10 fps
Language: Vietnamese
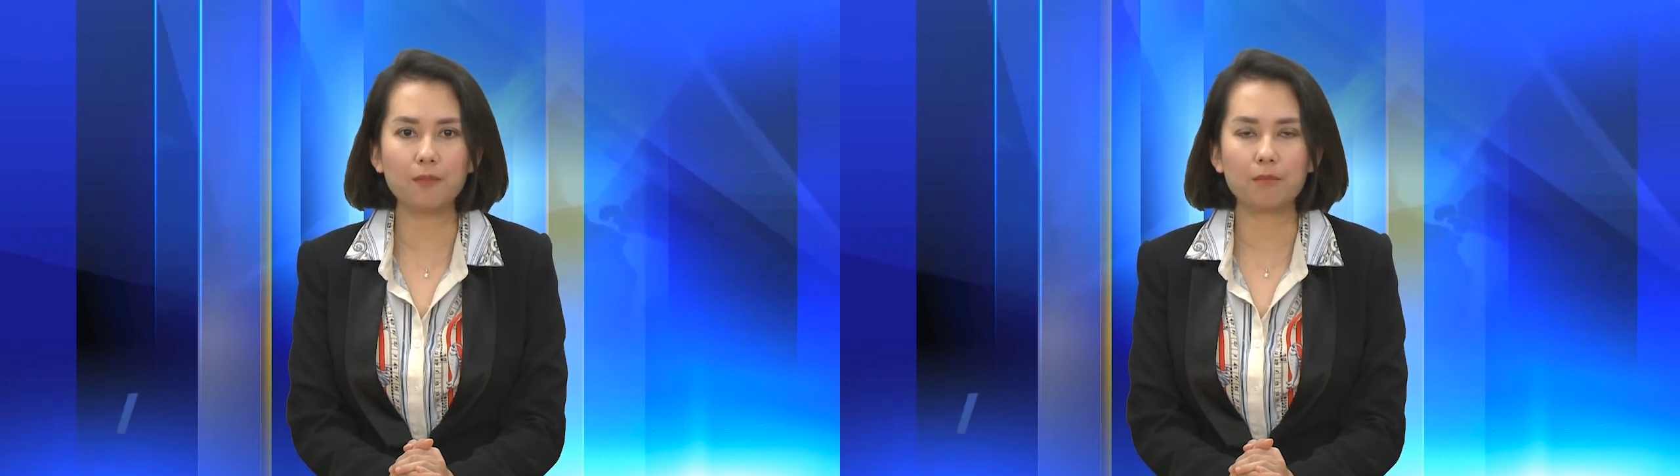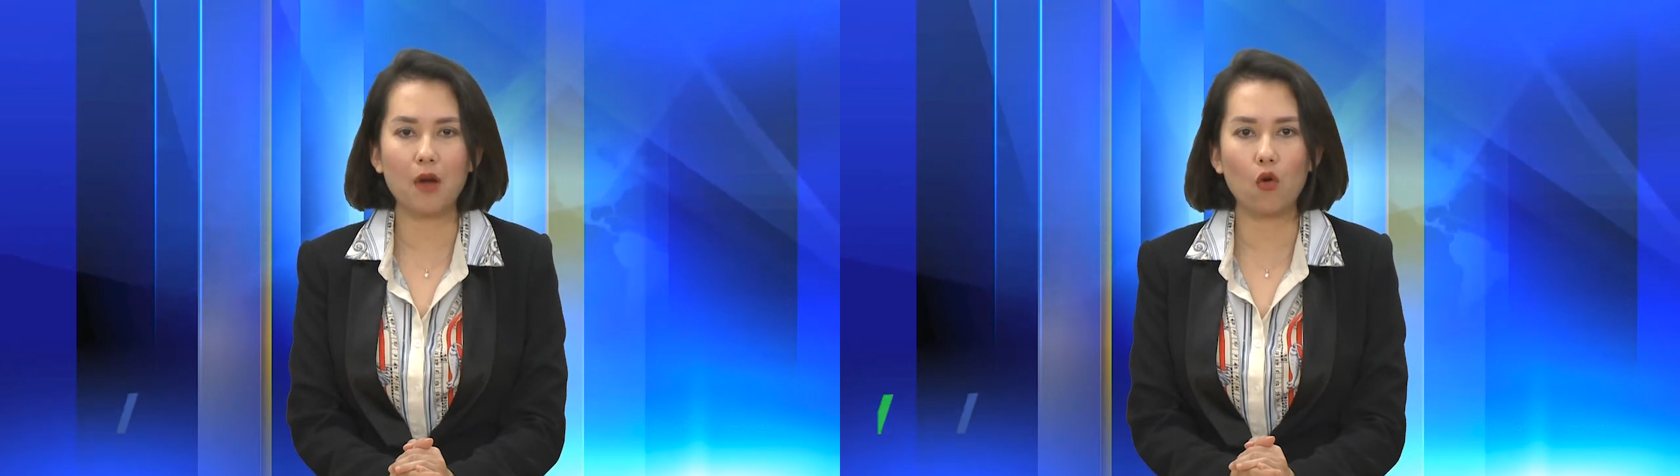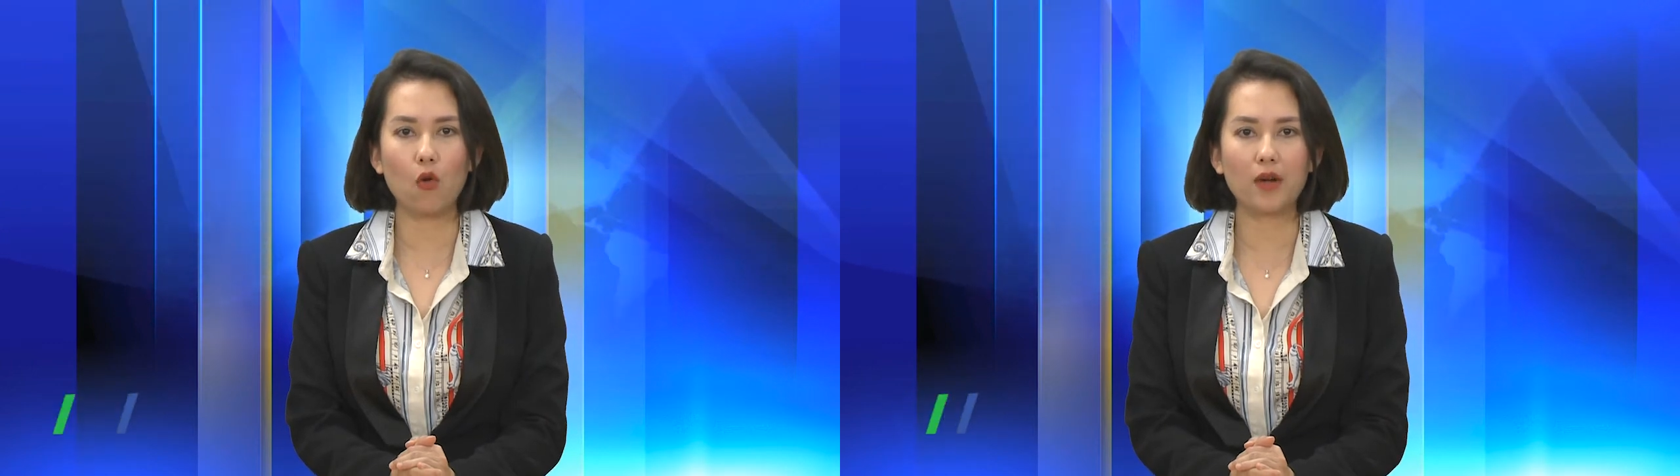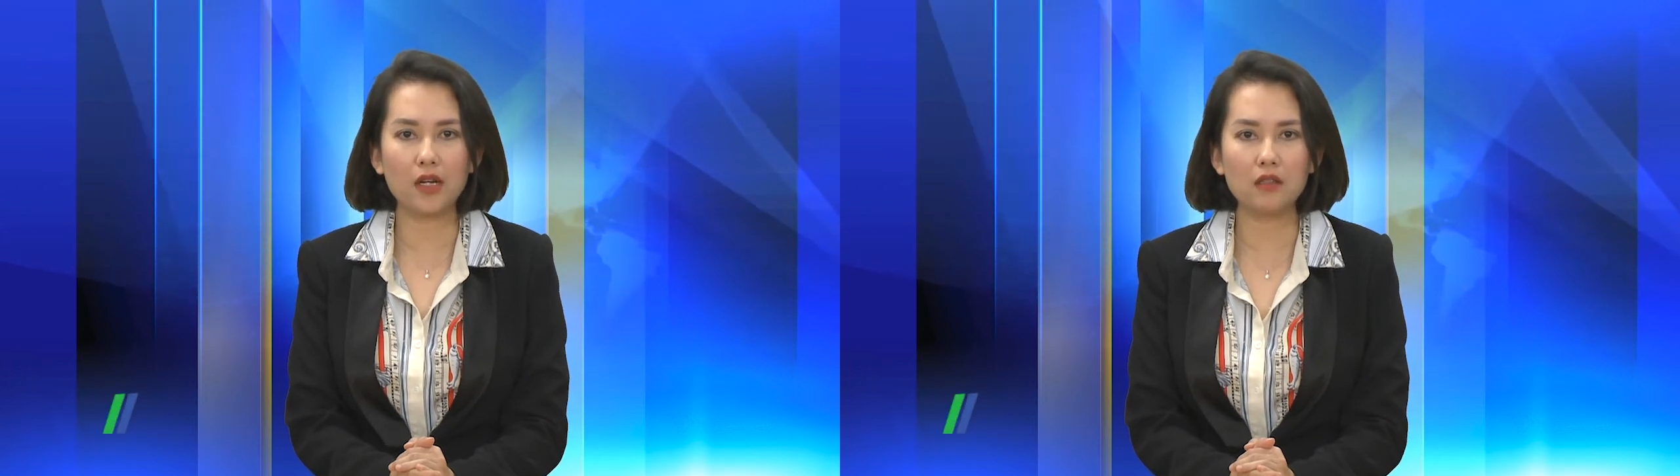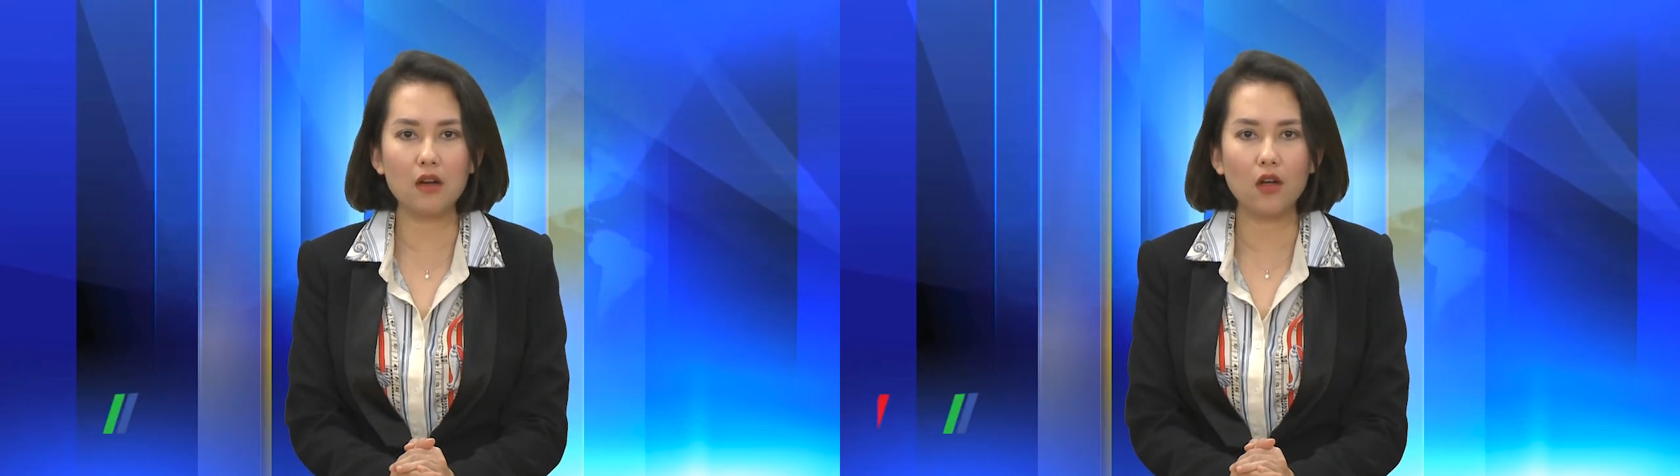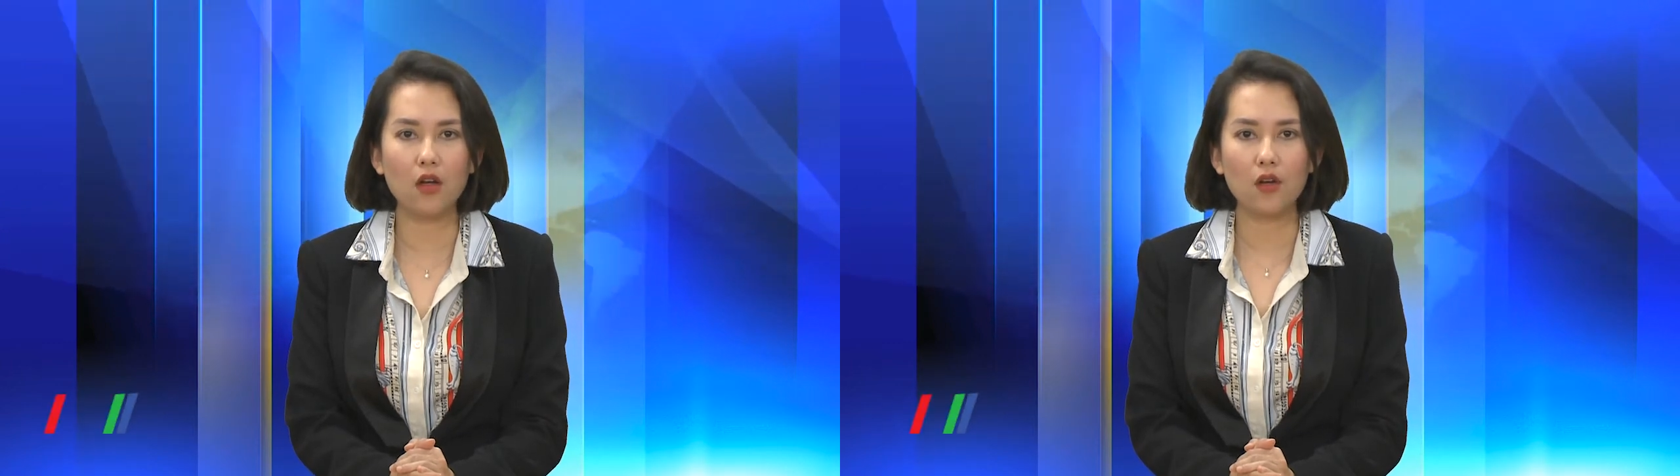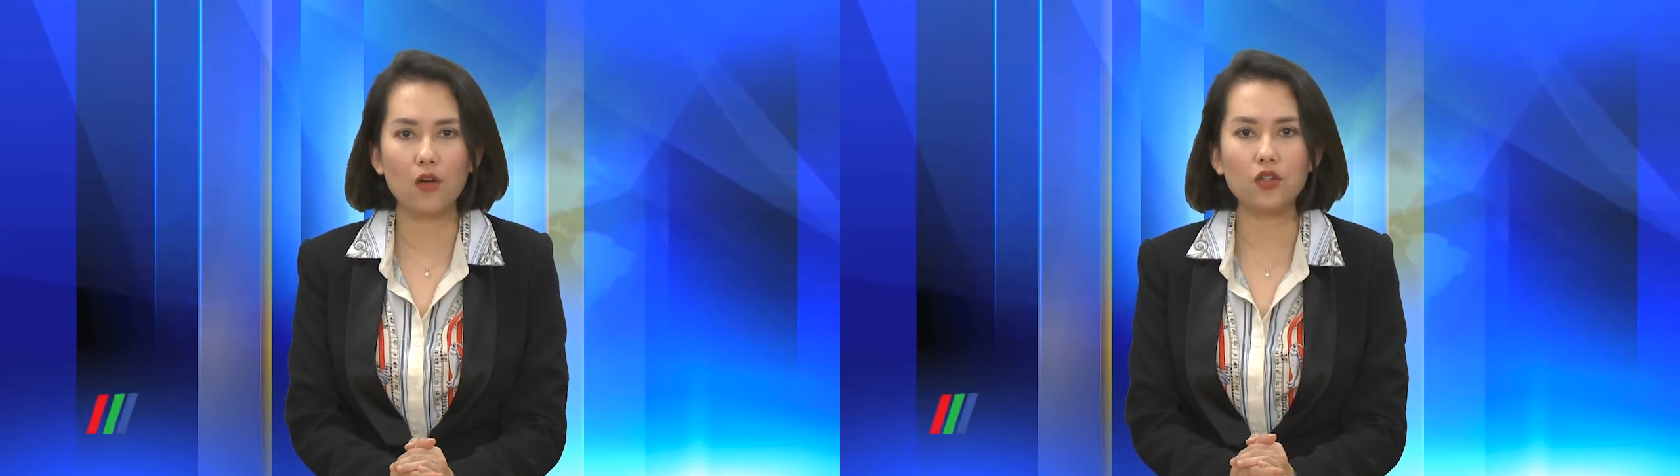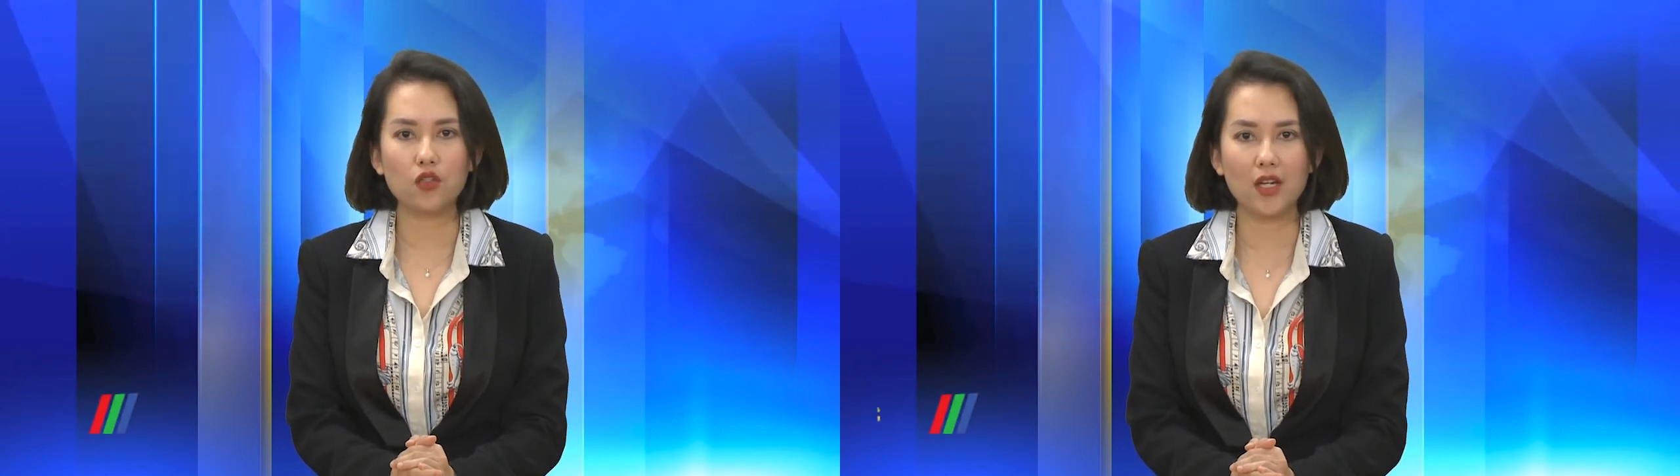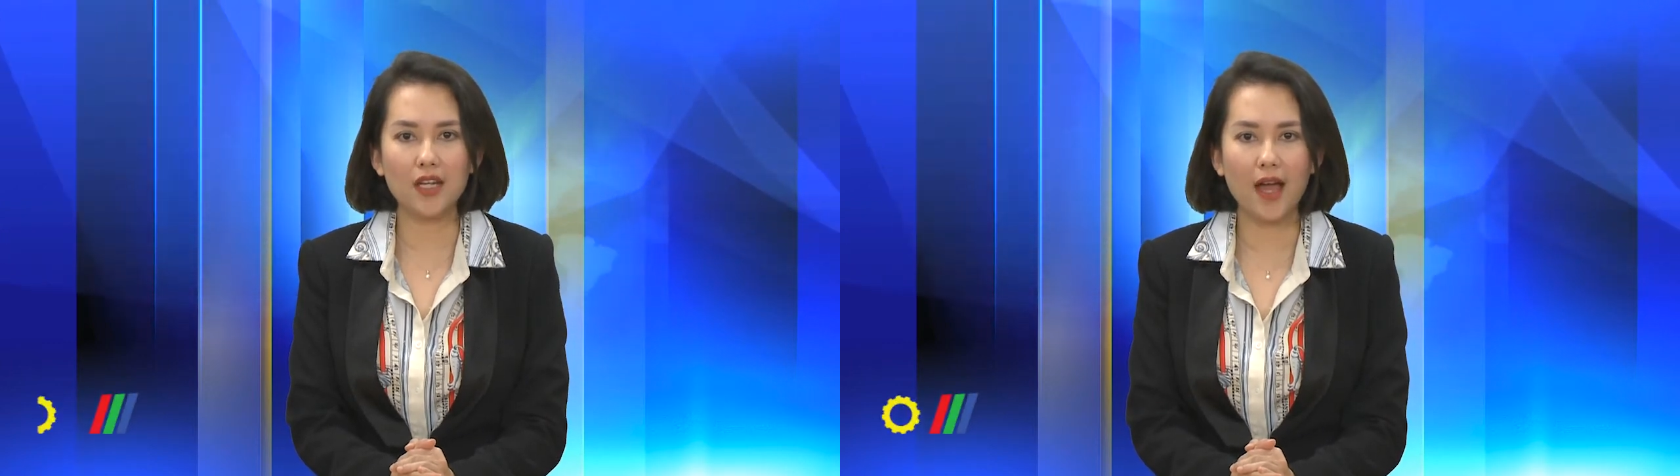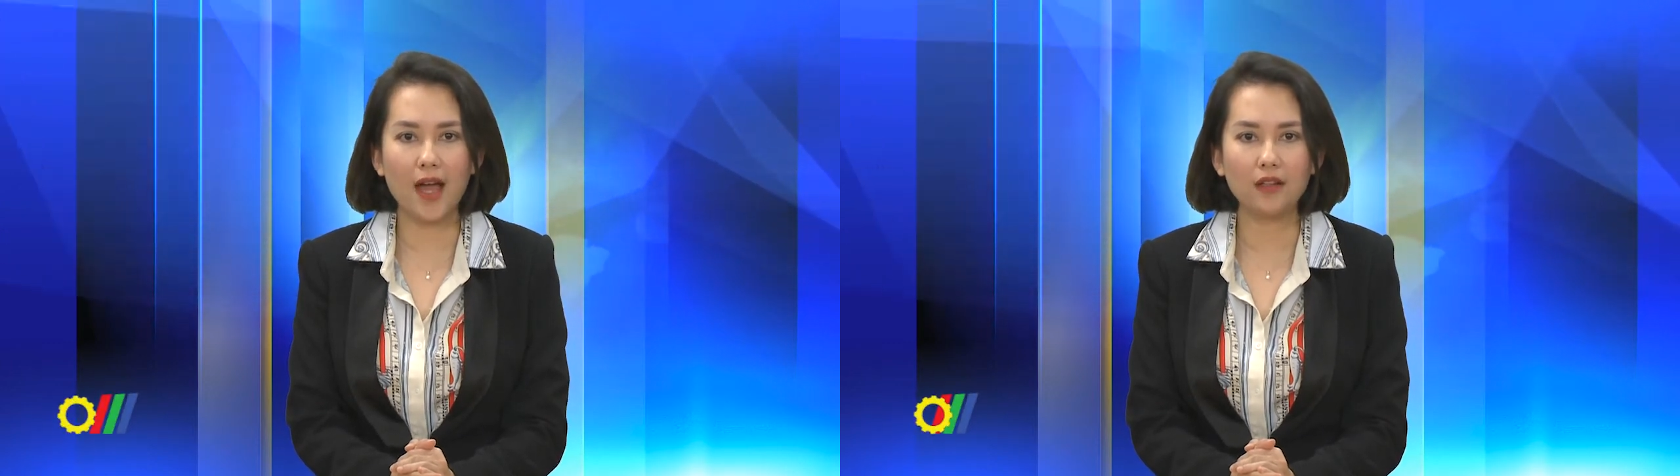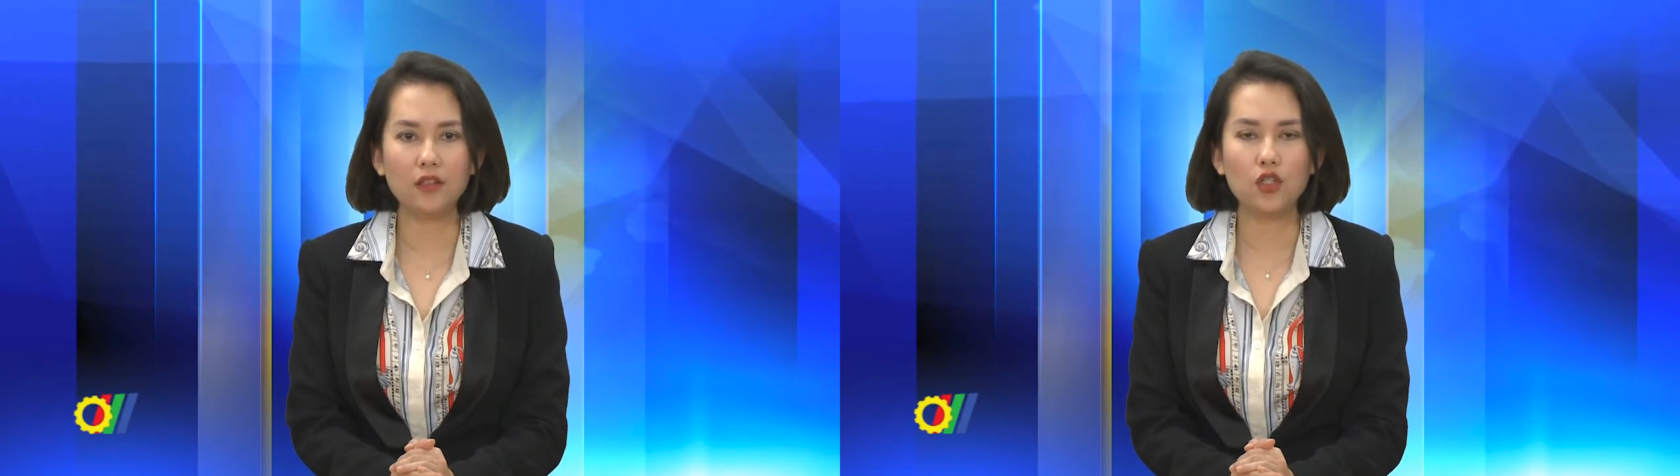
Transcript: bao gồm các nước Australia,